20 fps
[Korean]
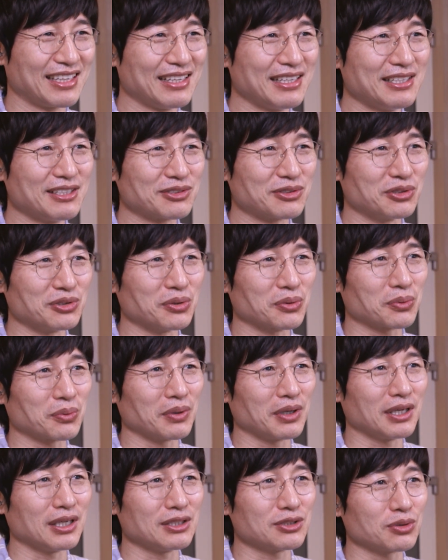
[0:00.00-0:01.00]

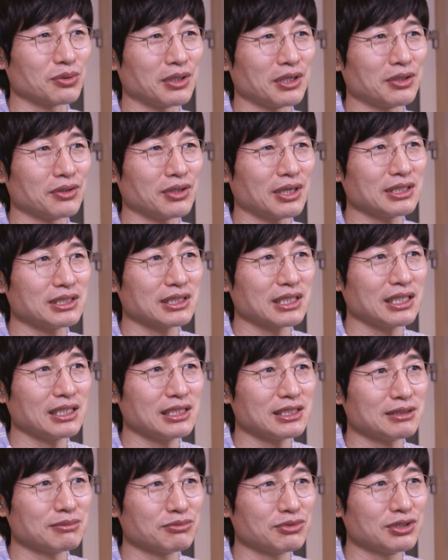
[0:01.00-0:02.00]
구독과 좋아요 아직 안
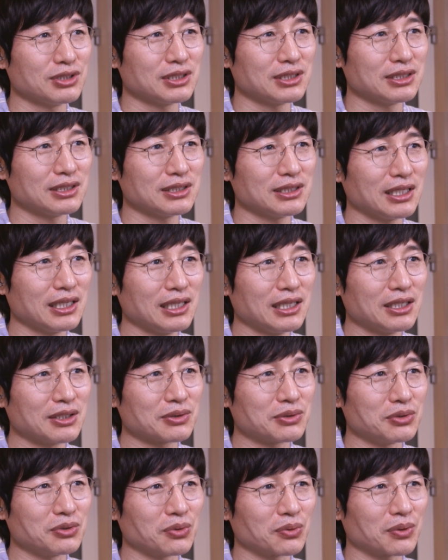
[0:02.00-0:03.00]
하신 분들은
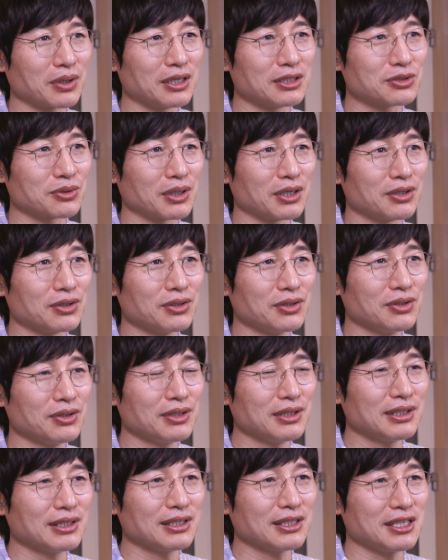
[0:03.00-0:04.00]
구독과 좋아요
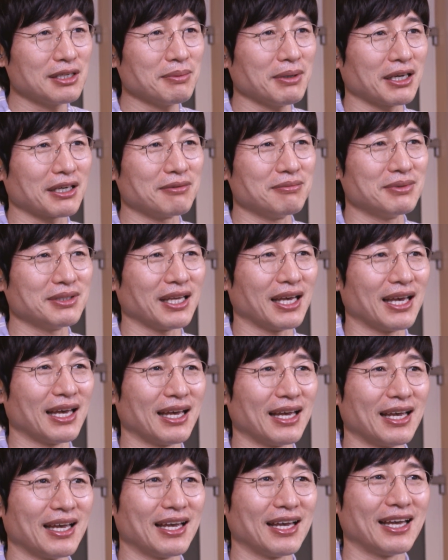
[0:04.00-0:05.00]

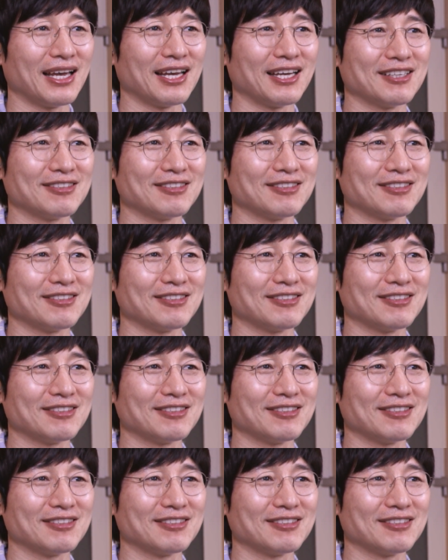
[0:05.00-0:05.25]
희망입니다.